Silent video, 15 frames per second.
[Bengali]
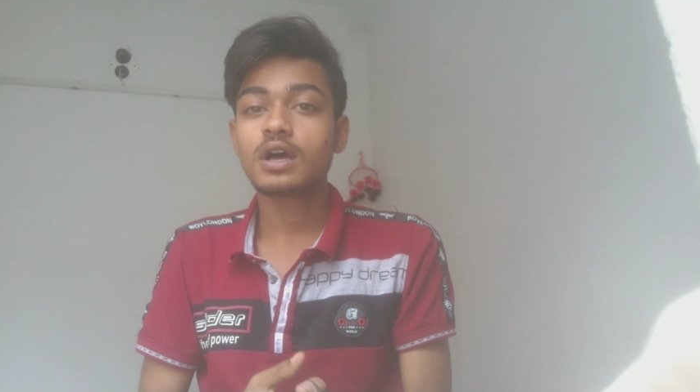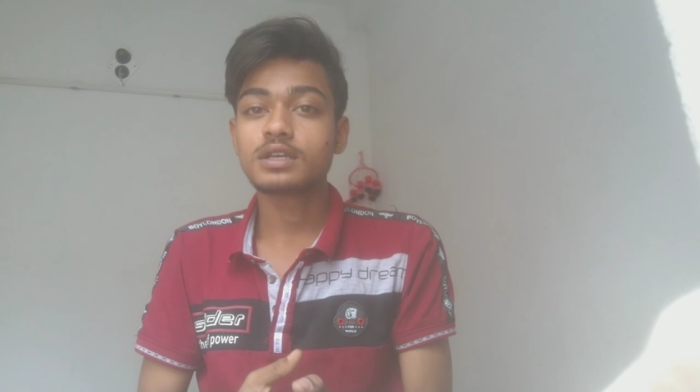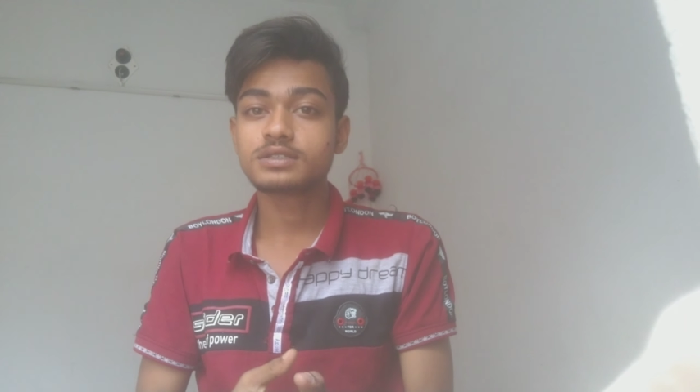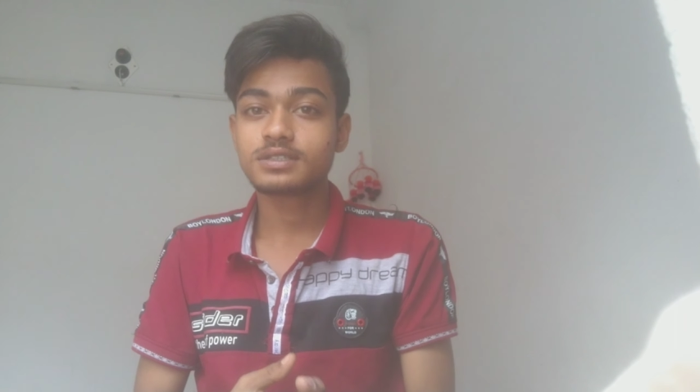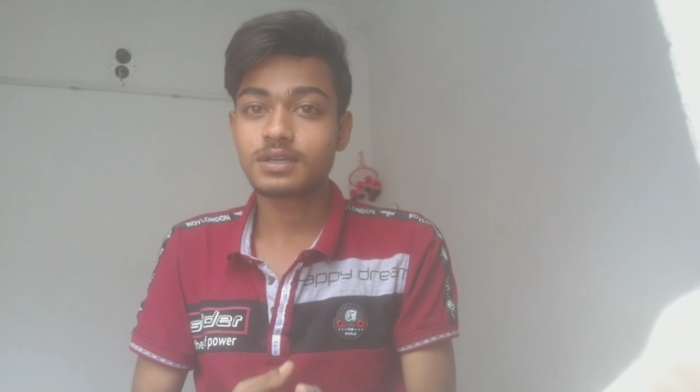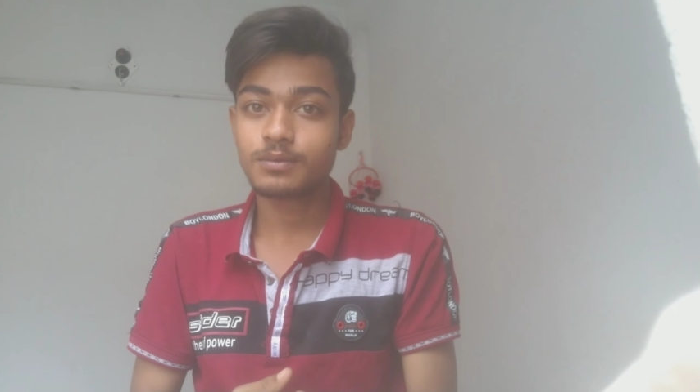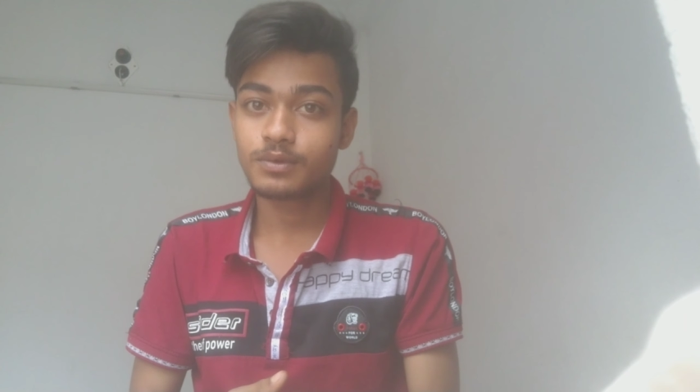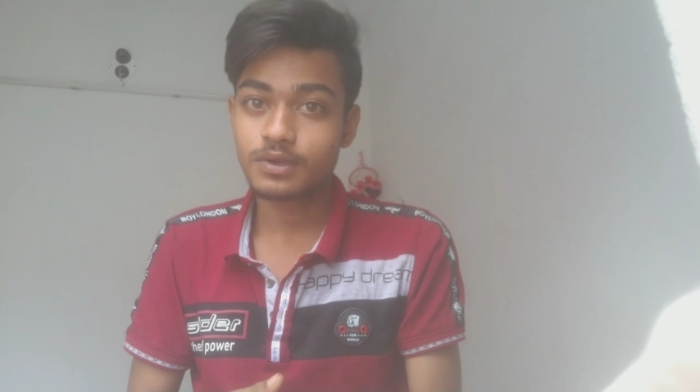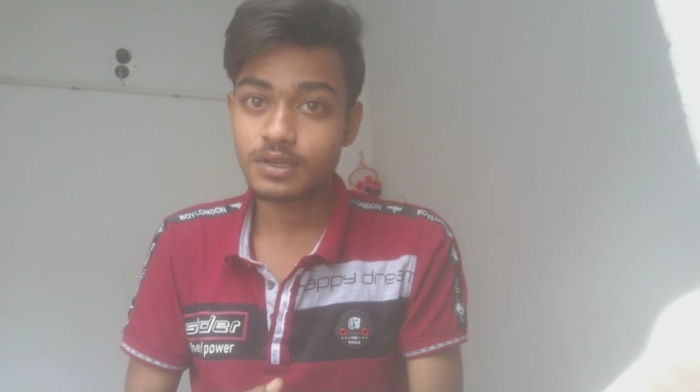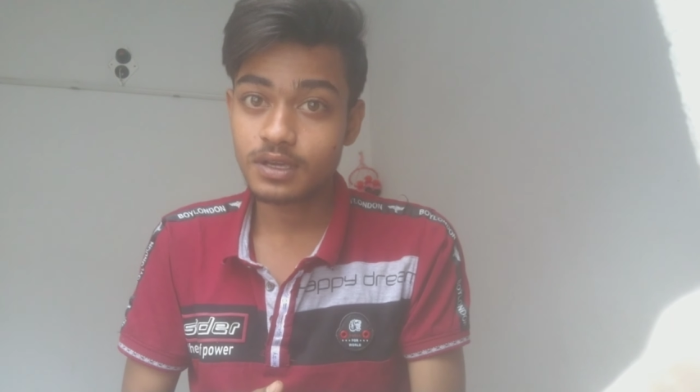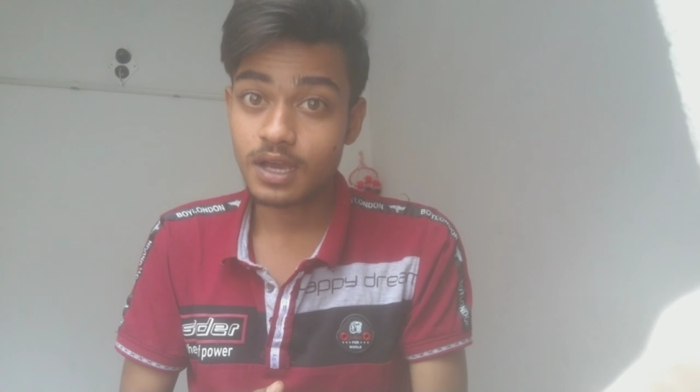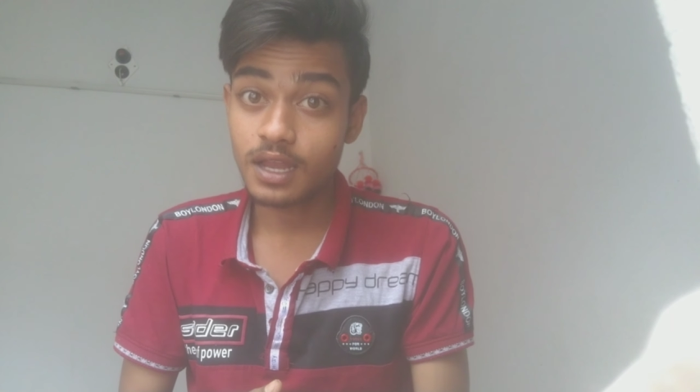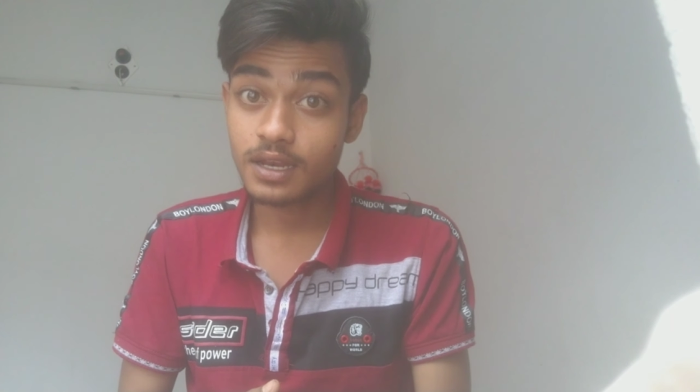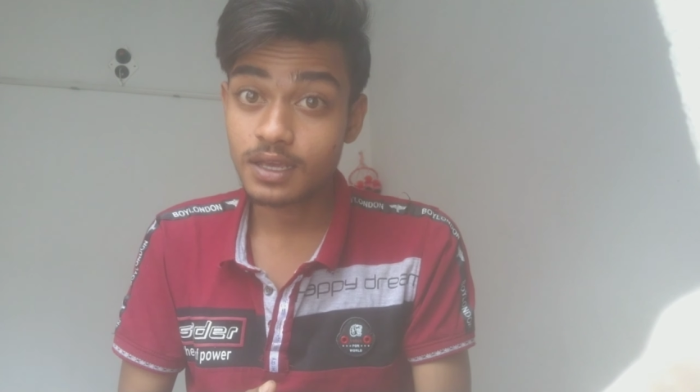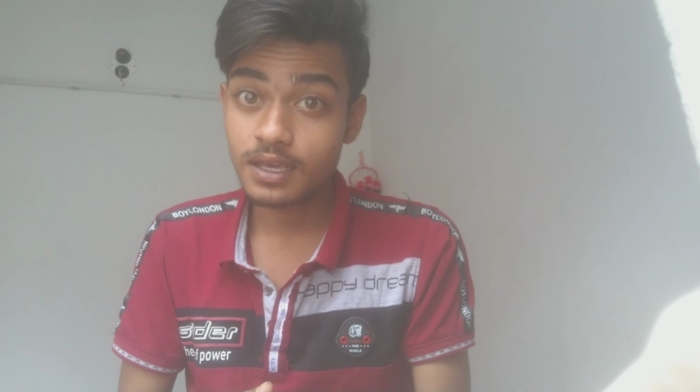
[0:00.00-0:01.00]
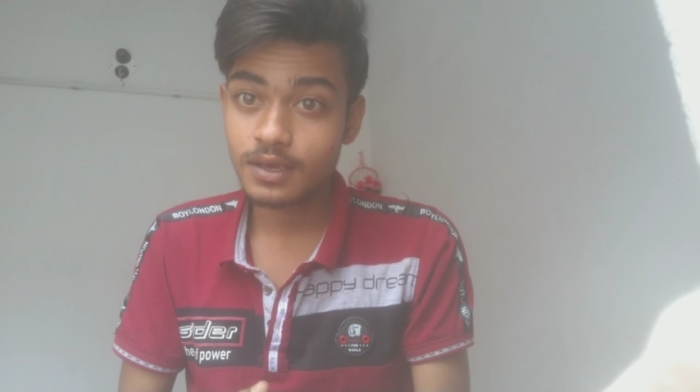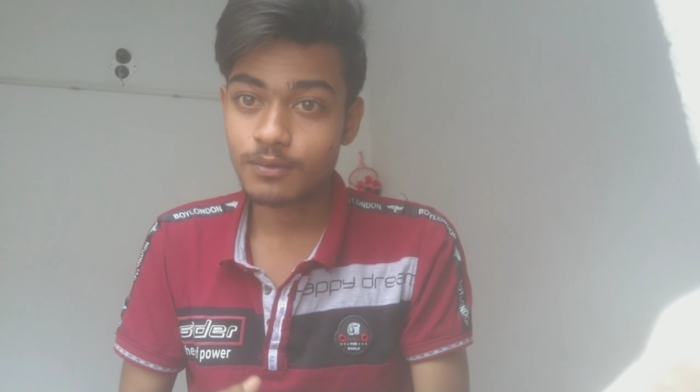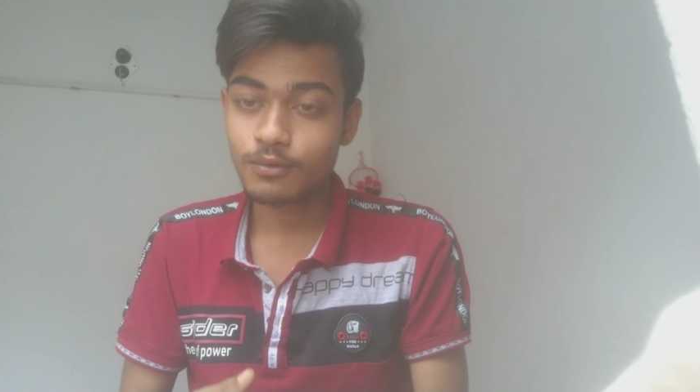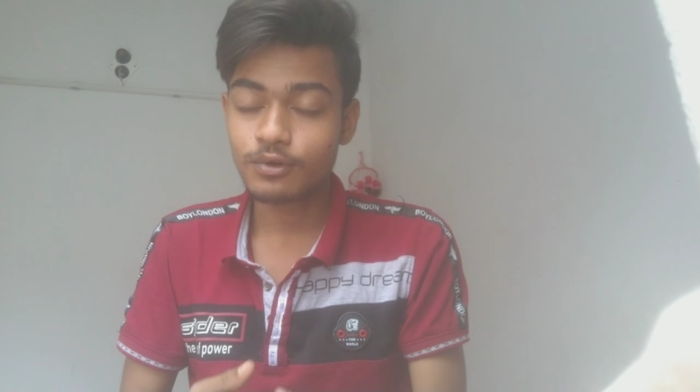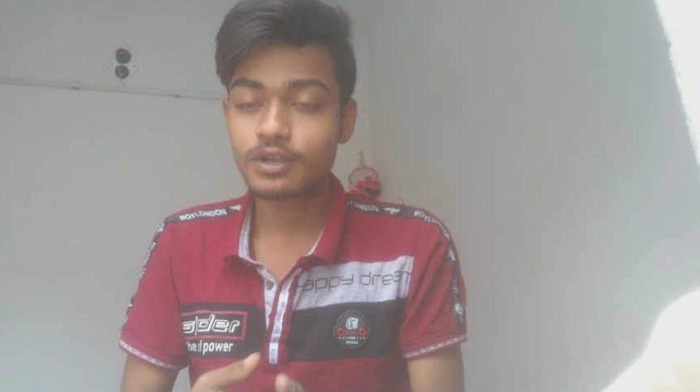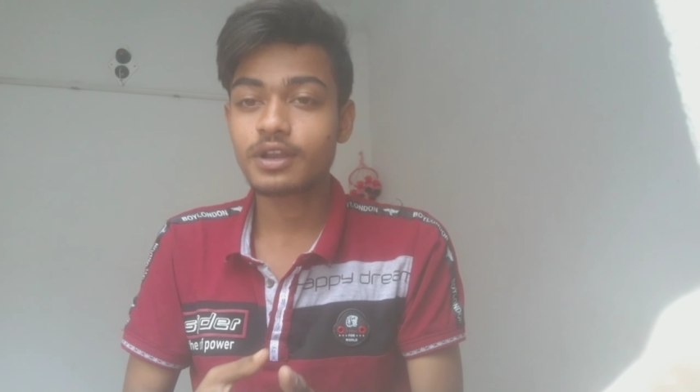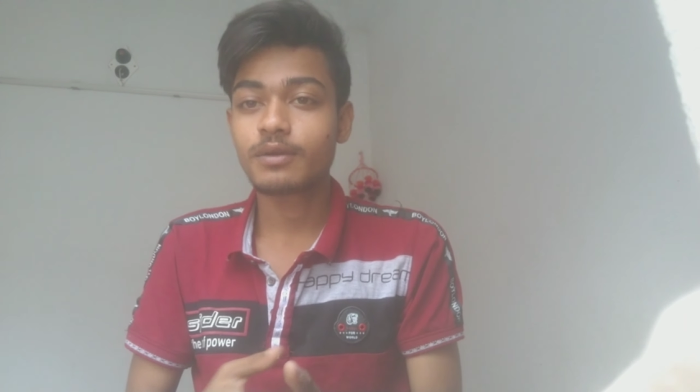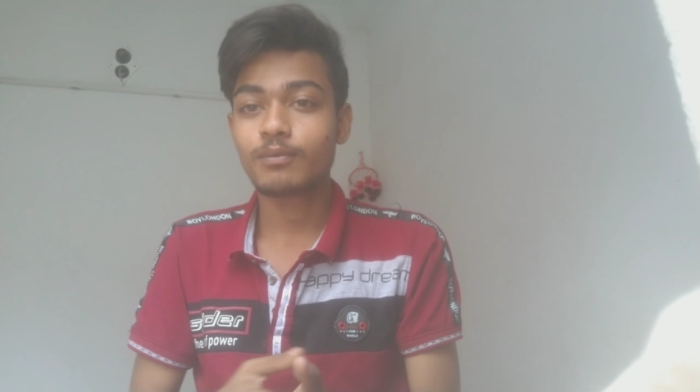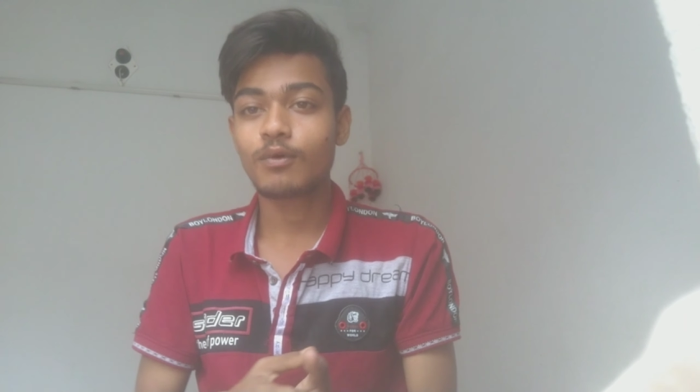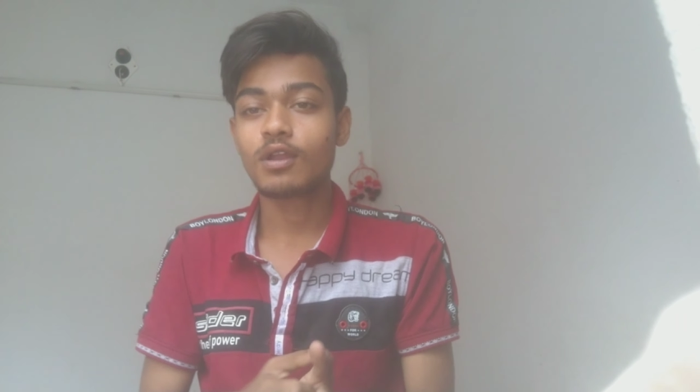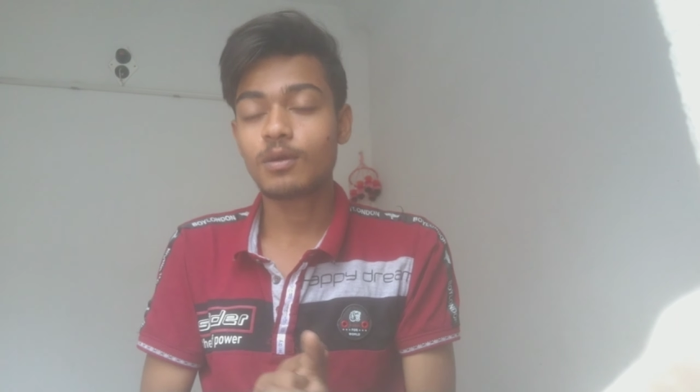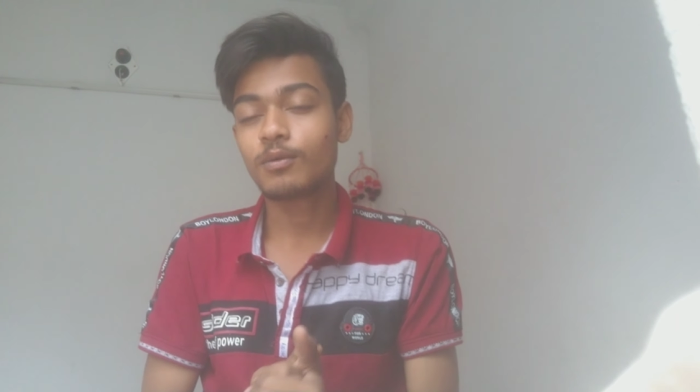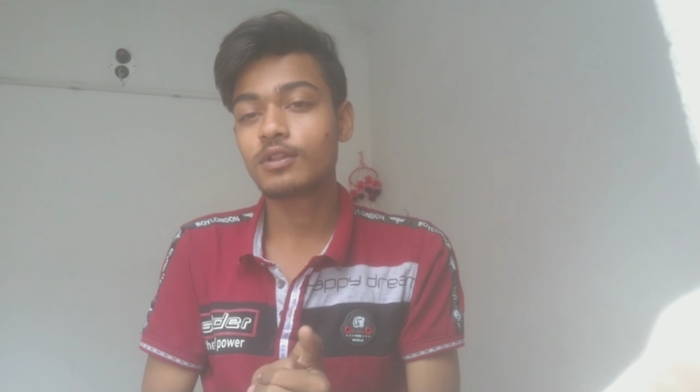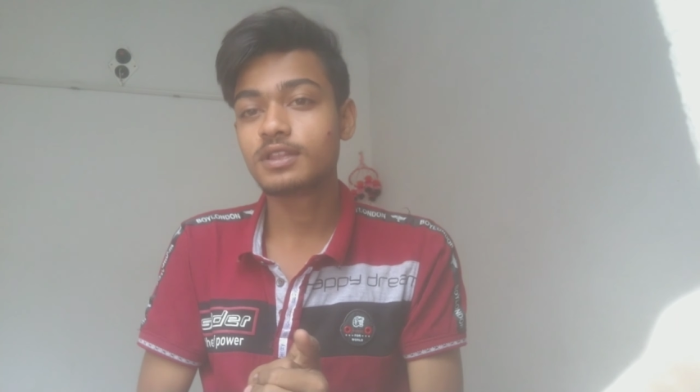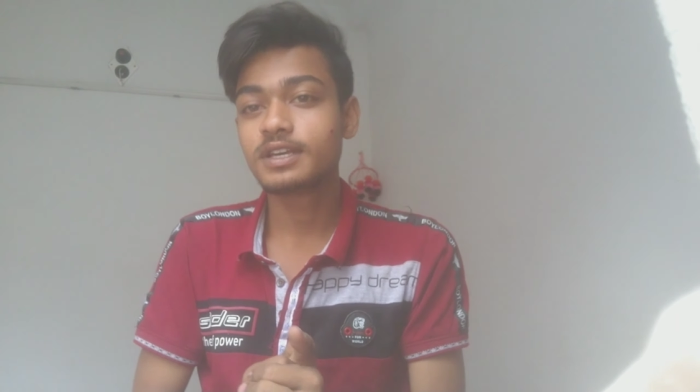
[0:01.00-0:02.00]
আজকে আমি কালকে ভোটের
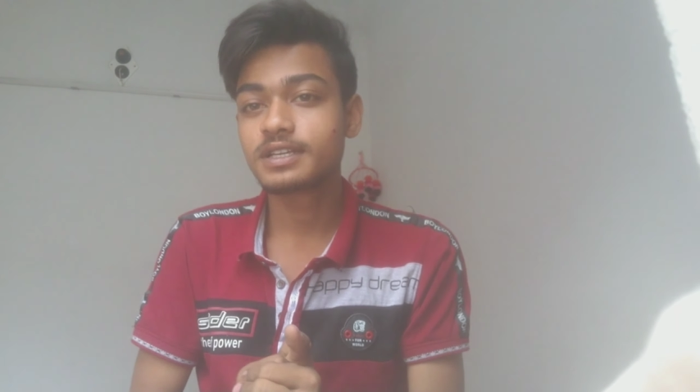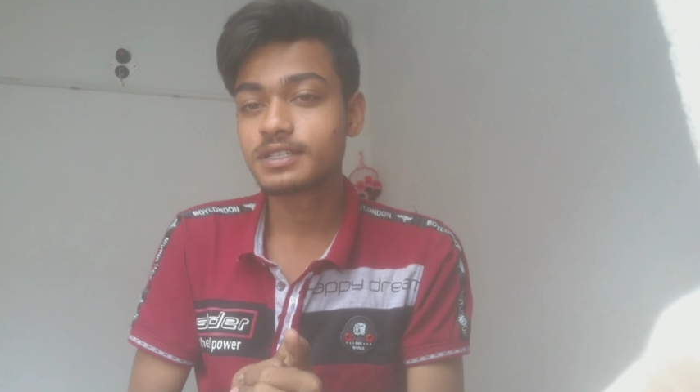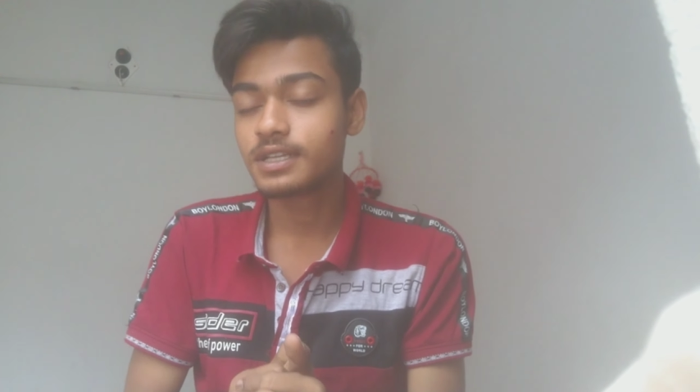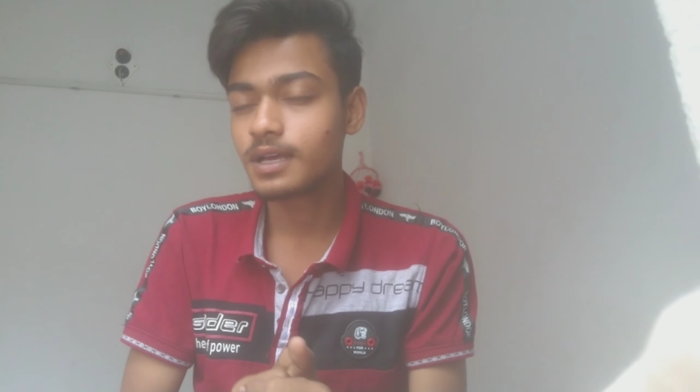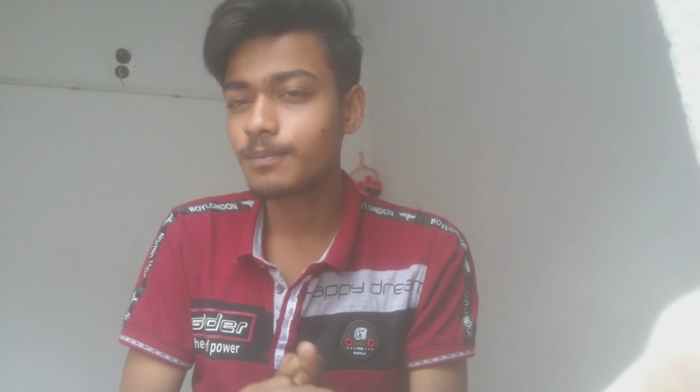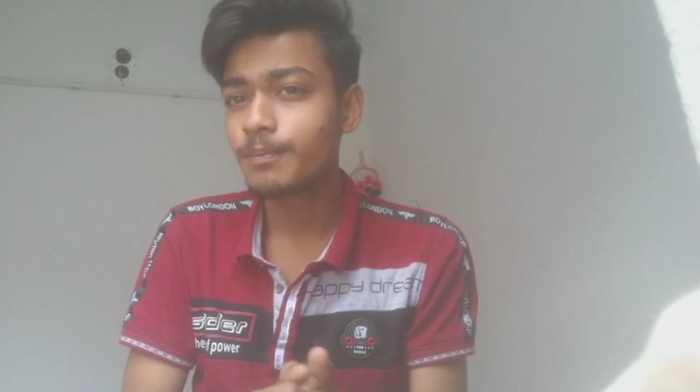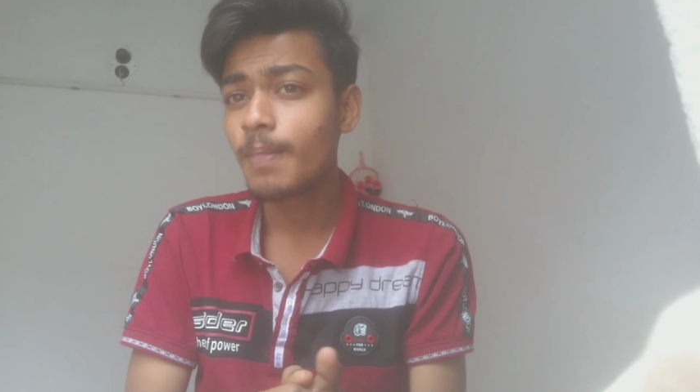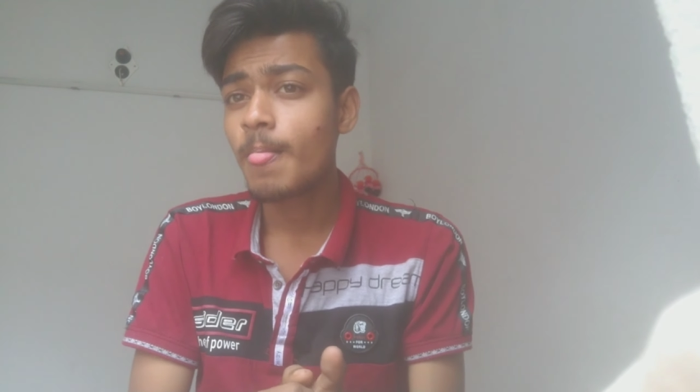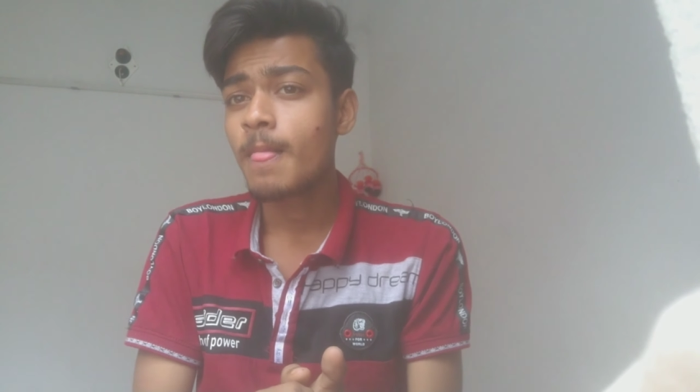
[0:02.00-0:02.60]
ফলাফল দেখছিলাম